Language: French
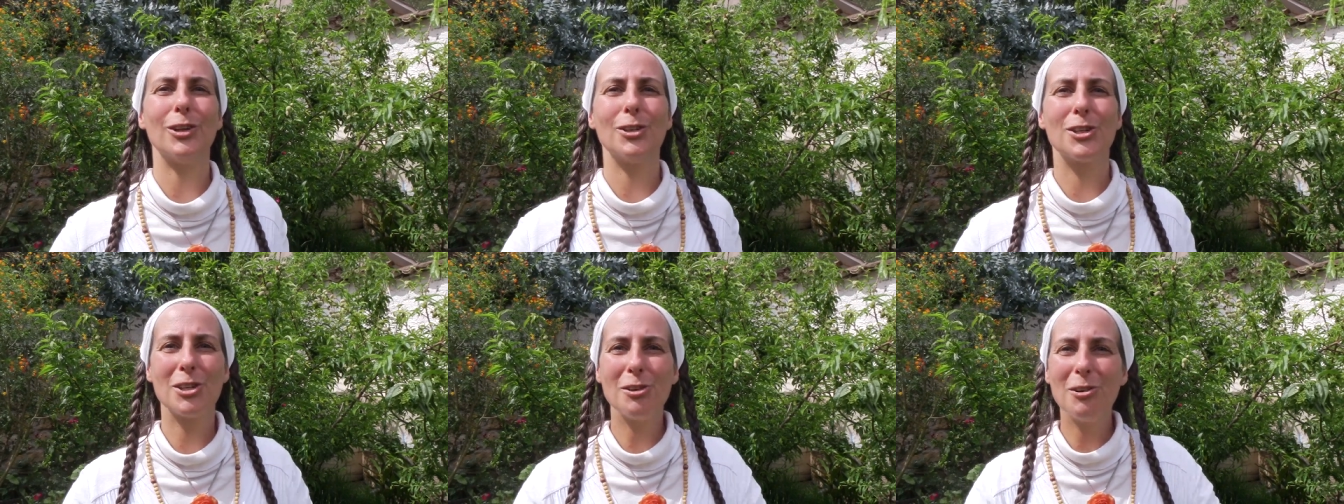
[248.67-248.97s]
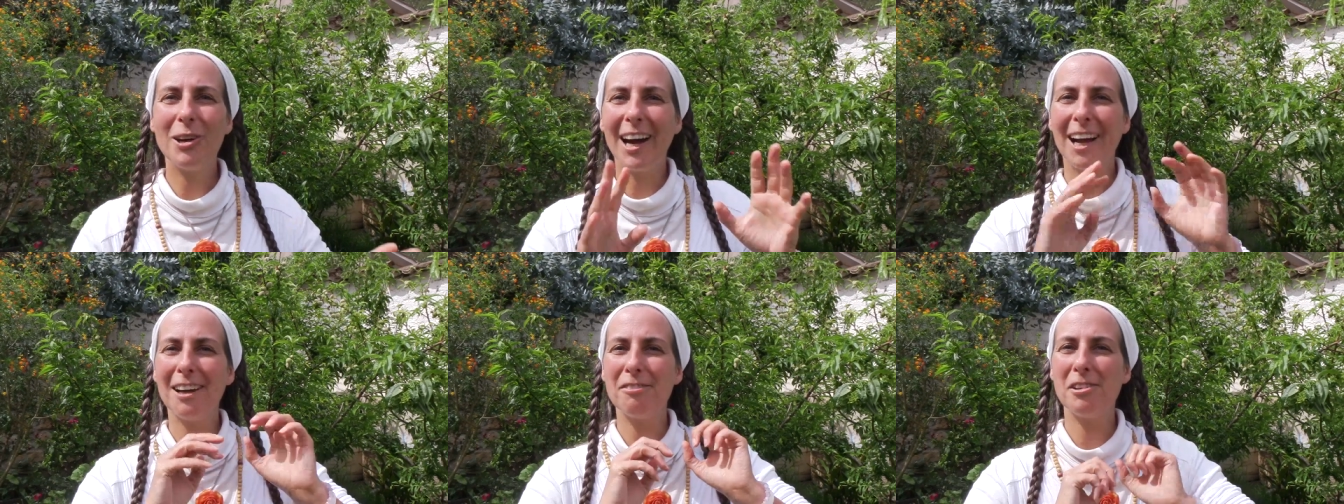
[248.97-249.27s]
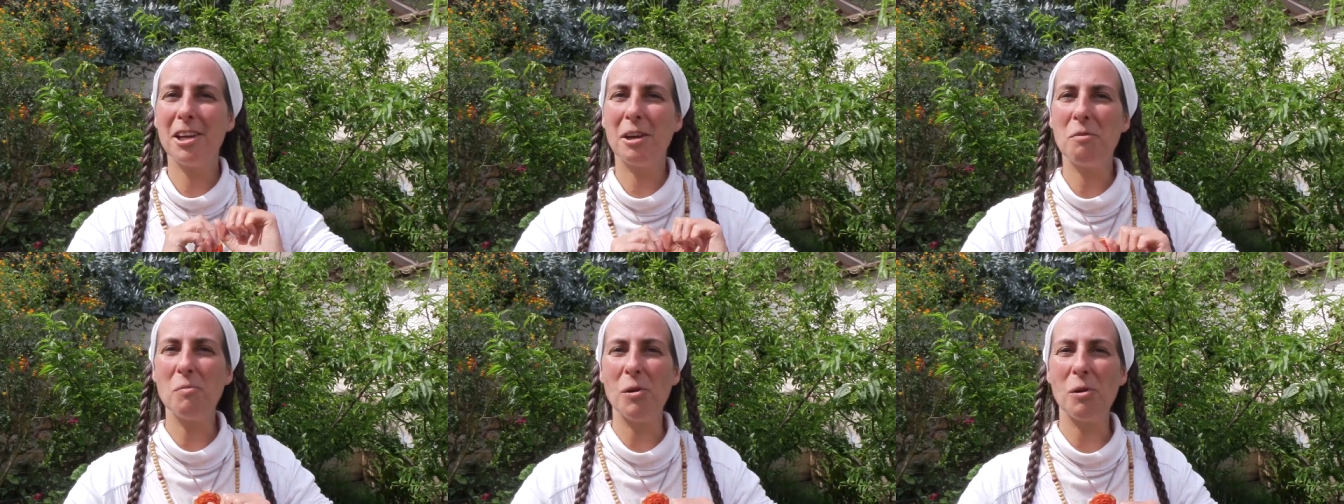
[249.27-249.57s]

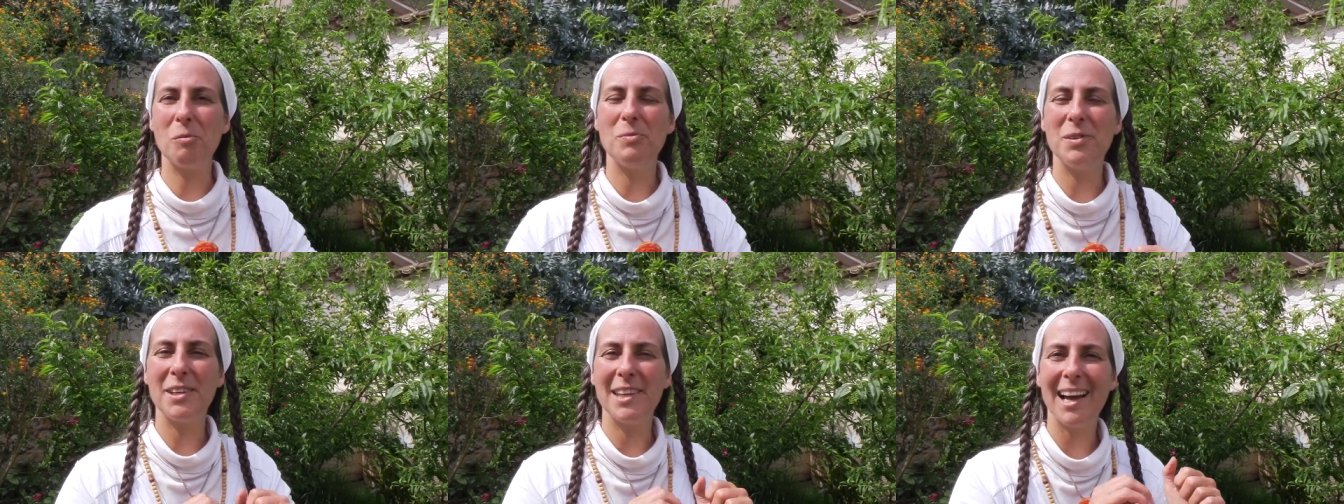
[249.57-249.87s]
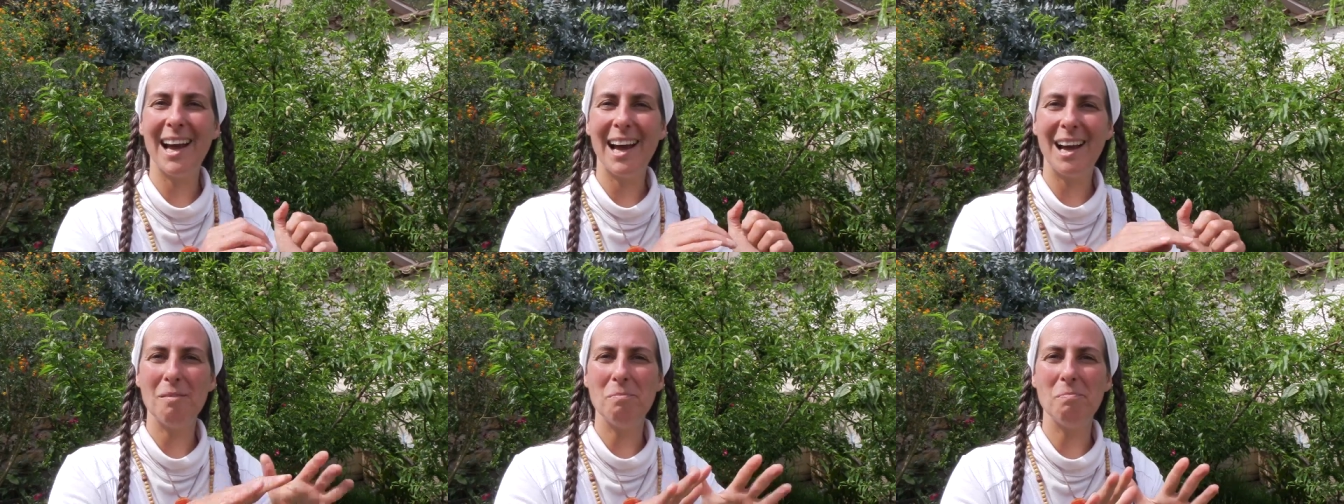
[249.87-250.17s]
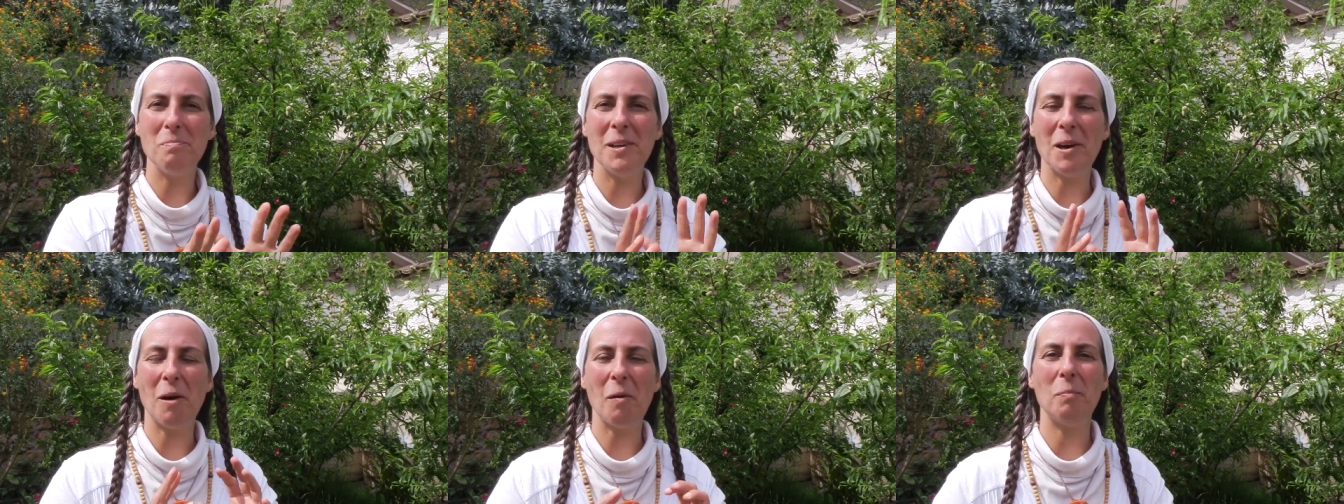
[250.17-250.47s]
géographiquement bien
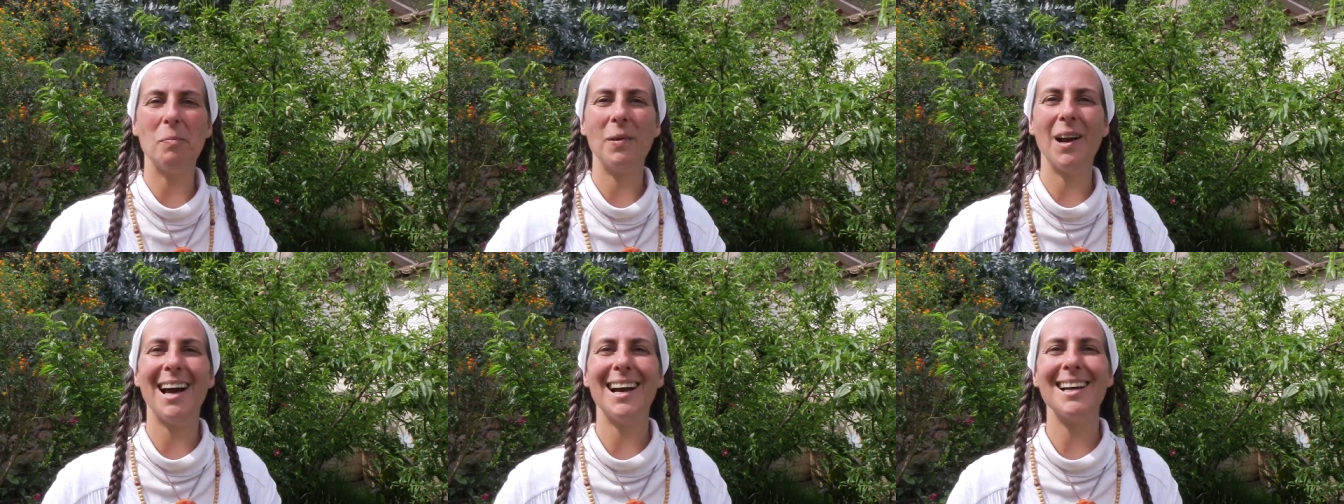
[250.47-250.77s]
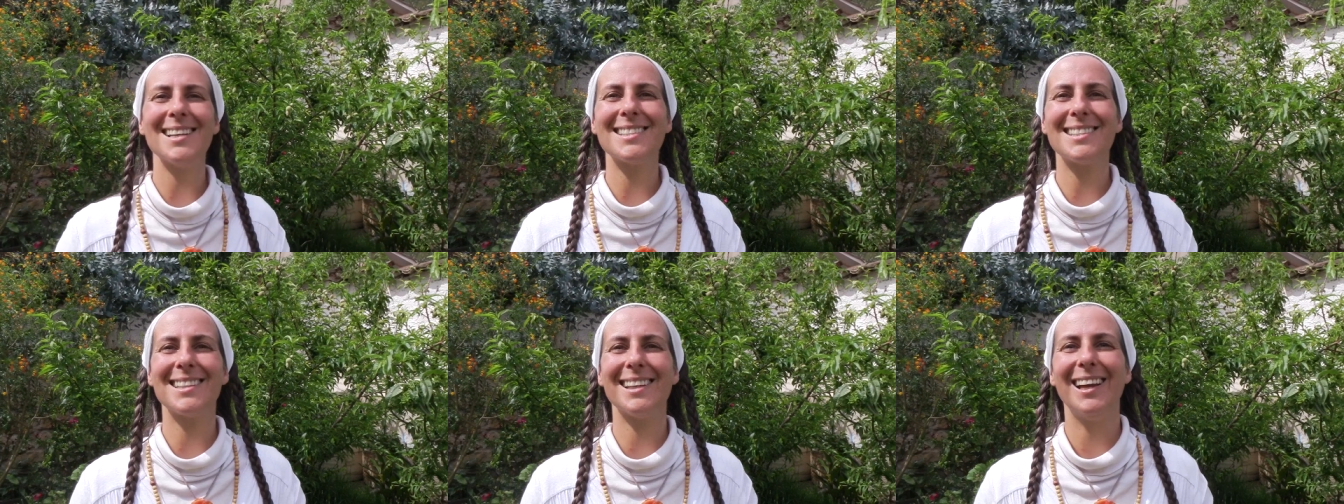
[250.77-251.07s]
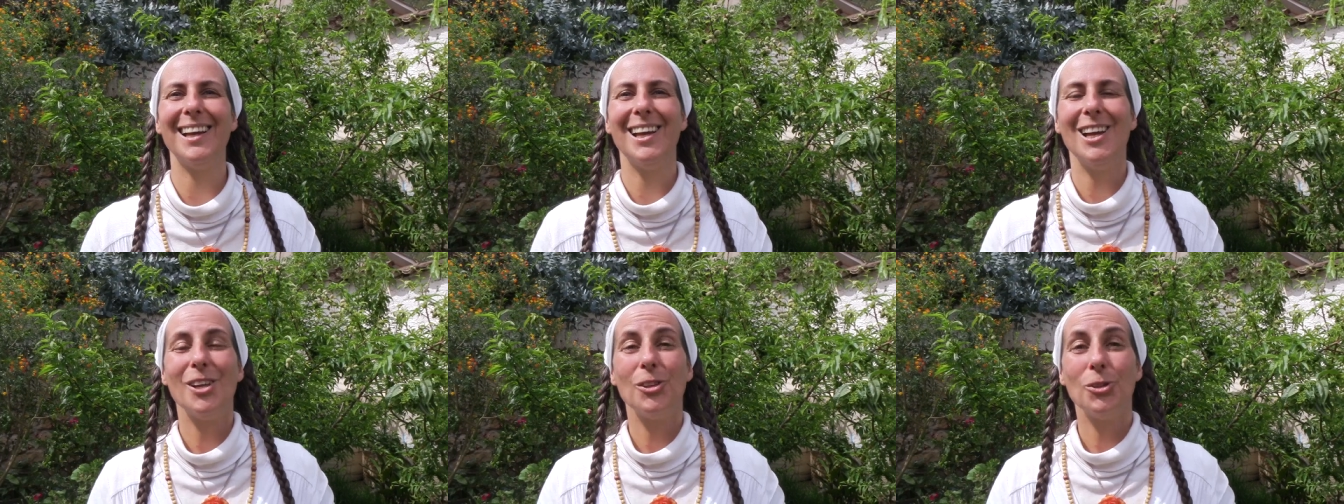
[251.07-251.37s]
mises en place
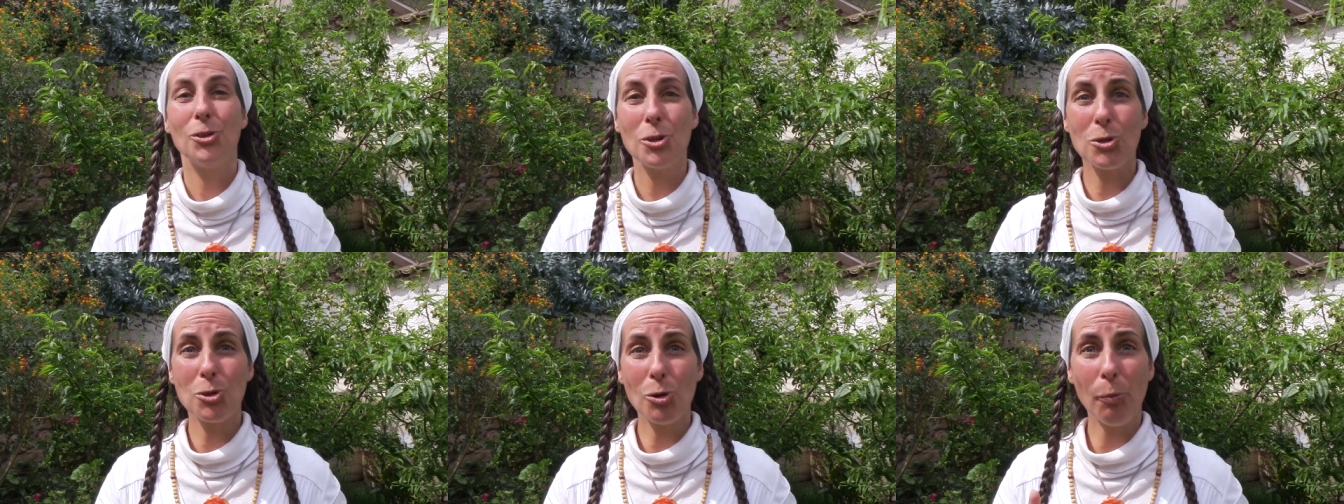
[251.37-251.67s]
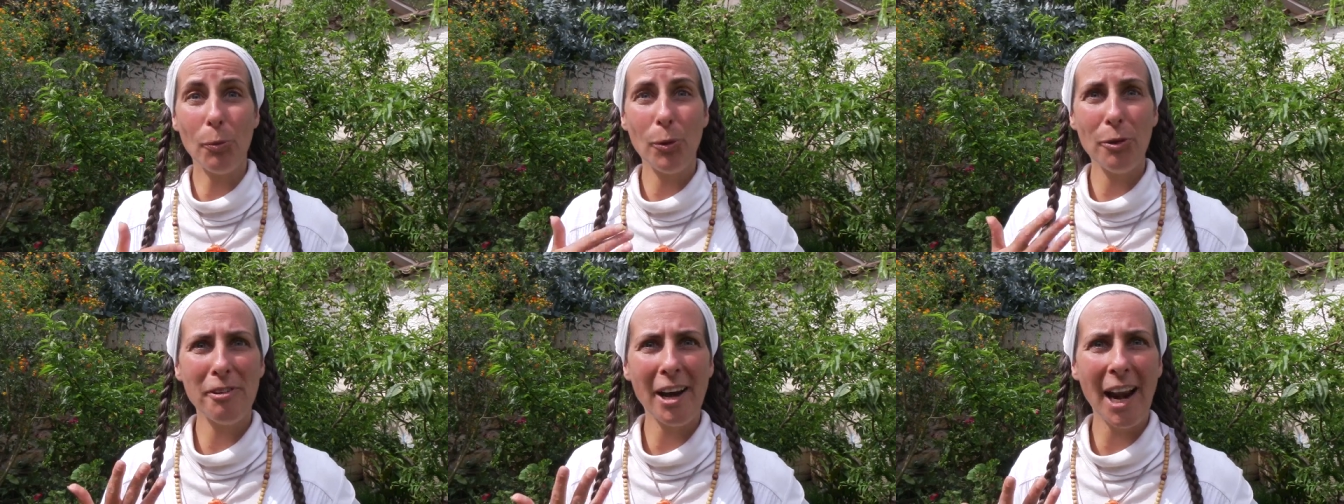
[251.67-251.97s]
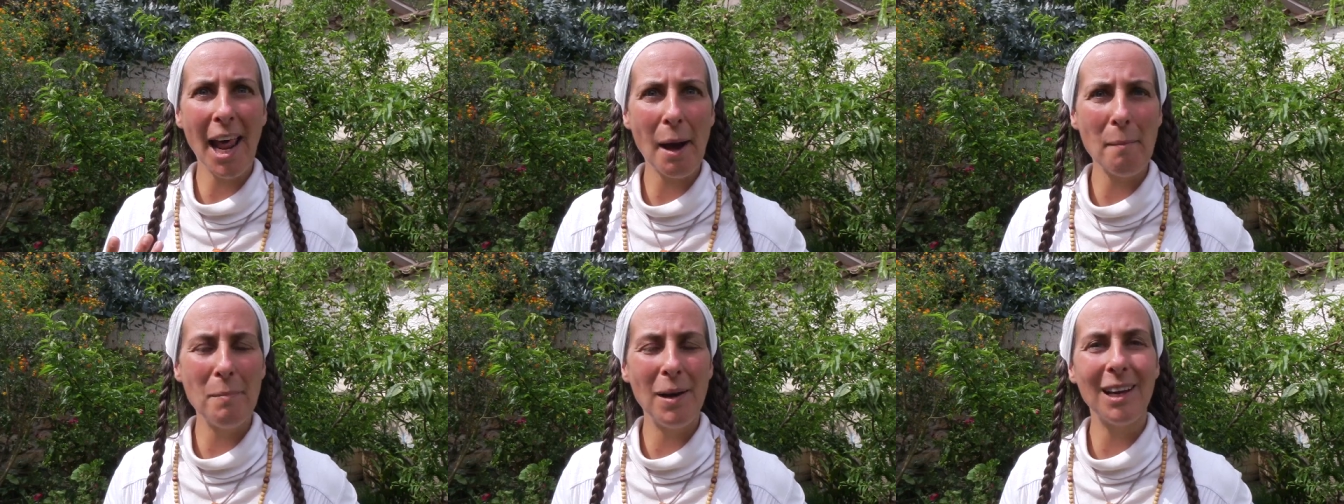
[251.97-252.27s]
ne sont plus
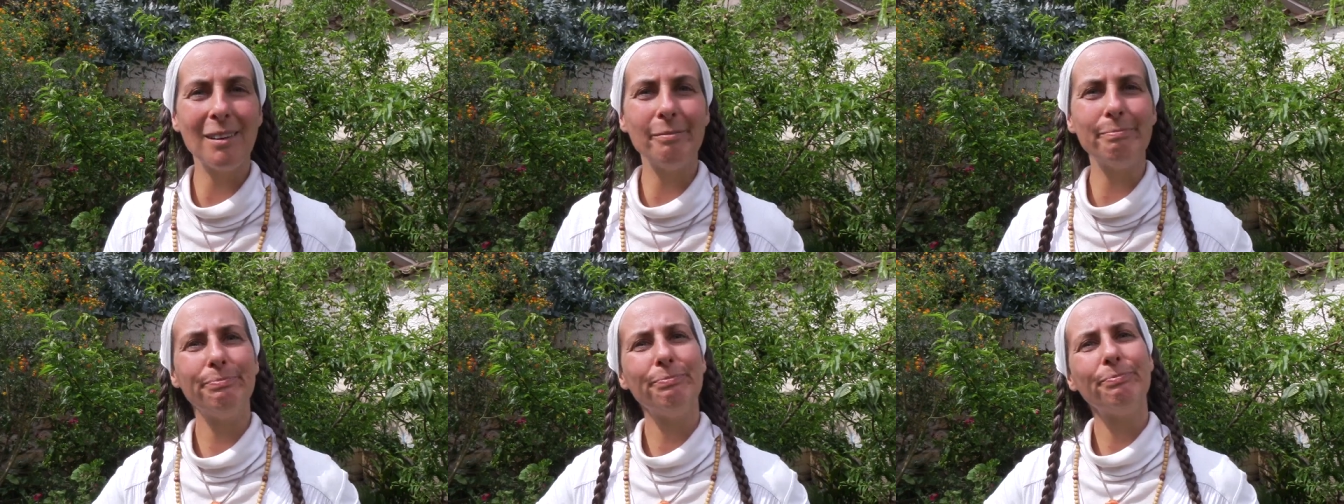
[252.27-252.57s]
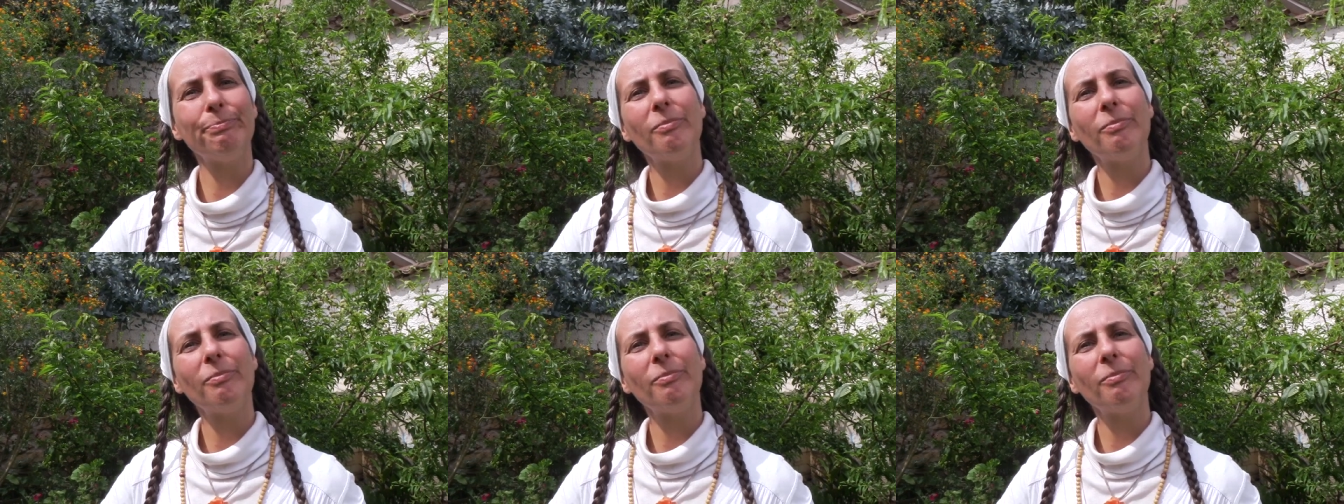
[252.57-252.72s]
valables.